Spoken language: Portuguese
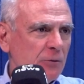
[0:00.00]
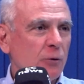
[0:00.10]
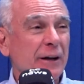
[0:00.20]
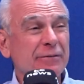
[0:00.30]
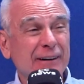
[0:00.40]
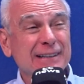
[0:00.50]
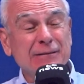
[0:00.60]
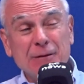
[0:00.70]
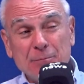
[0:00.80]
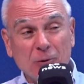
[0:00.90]
O Wi-Fi
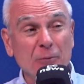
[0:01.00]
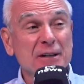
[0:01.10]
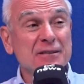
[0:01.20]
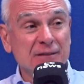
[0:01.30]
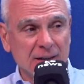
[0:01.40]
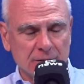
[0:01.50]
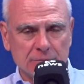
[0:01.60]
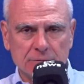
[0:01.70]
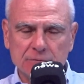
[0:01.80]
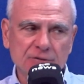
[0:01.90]
estava
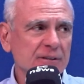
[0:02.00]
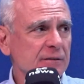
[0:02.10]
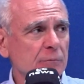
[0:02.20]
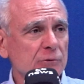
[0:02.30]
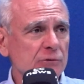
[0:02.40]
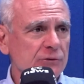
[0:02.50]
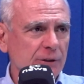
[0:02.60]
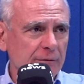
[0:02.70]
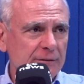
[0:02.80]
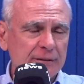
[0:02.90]
começando. Vocês são muito
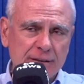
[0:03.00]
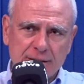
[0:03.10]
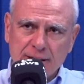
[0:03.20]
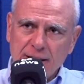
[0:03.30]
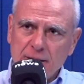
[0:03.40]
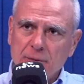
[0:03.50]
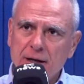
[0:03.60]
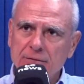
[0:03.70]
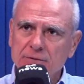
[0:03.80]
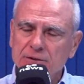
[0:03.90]
jovens, ainda nem
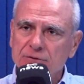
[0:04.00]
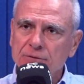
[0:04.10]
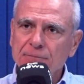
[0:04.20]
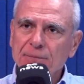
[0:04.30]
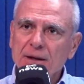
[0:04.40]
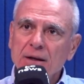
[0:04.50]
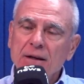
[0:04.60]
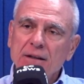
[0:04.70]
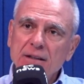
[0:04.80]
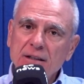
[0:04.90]
lembravam disso.
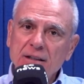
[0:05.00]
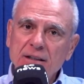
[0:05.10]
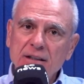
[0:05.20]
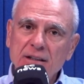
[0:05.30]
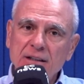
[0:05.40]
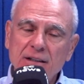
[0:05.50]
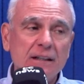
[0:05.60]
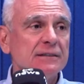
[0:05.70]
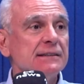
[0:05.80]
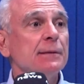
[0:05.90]
E, e,
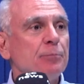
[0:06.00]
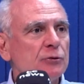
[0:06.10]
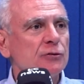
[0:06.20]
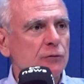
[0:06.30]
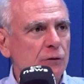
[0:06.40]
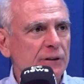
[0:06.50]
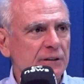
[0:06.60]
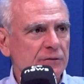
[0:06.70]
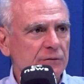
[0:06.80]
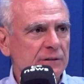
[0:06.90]
e a gente apostou
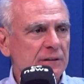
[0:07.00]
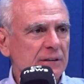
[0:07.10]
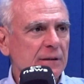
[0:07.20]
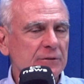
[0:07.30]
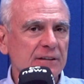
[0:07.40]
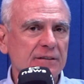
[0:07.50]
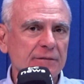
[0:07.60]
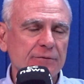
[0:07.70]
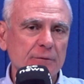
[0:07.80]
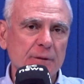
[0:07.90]
nisso. Então a
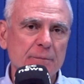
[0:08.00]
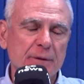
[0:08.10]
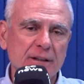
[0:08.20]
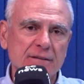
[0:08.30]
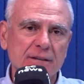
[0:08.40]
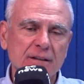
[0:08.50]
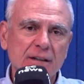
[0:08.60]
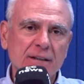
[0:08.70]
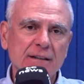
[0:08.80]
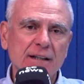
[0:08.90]
WDC foi uma empresa
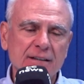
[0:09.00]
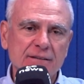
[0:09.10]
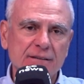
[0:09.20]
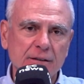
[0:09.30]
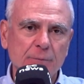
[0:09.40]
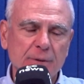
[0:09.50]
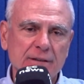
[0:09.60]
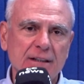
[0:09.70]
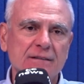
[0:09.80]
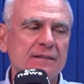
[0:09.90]
que nasceu
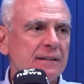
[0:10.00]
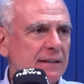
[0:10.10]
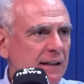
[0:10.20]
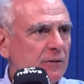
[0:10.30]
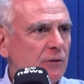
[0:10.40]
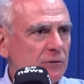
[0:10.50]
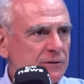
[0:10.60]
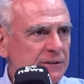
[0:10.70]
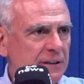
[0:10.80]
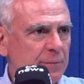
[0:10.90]
para trazer
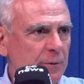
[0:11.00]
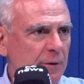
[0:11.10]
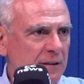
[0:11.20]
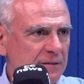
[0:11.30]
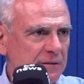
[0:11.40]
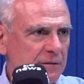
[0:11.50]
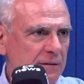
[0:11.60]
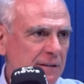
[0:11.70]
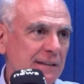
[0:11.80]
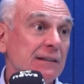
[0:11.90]
tecnologia para o Brasil,
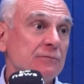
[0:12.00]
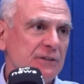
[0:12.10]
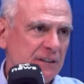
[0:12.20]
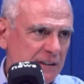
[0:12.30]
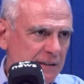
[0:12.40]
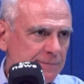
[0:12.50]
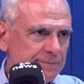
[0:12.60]
que não tinha.